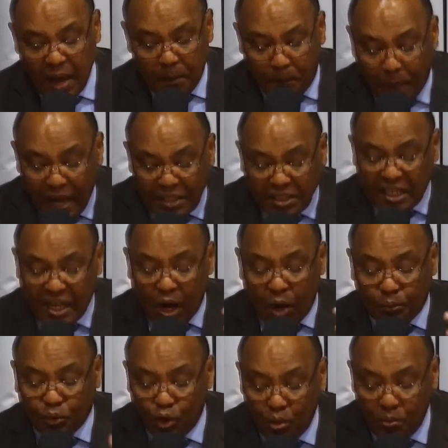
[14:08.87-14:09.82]
Parce qu'il a
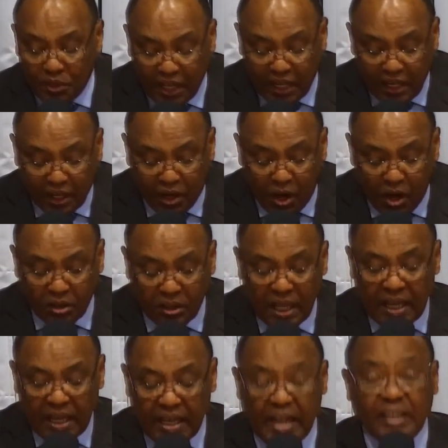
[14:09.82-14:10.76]
obtenu miséricorde,
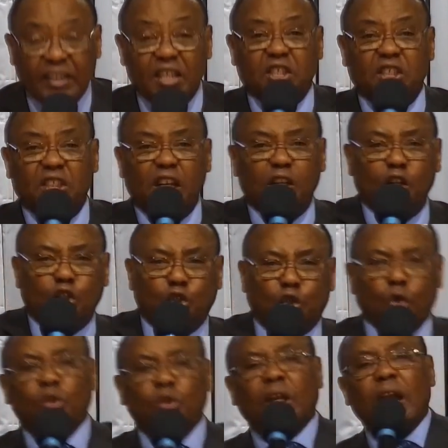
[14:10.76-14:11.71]
il a décidé de
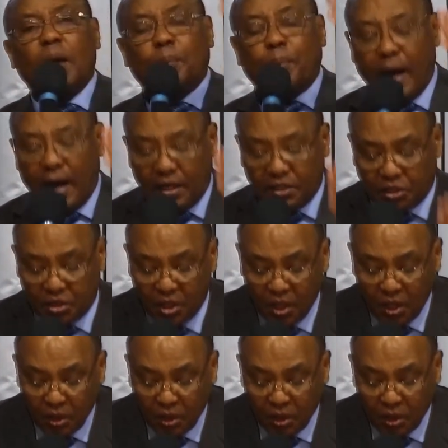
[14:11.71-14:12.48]
tourner la page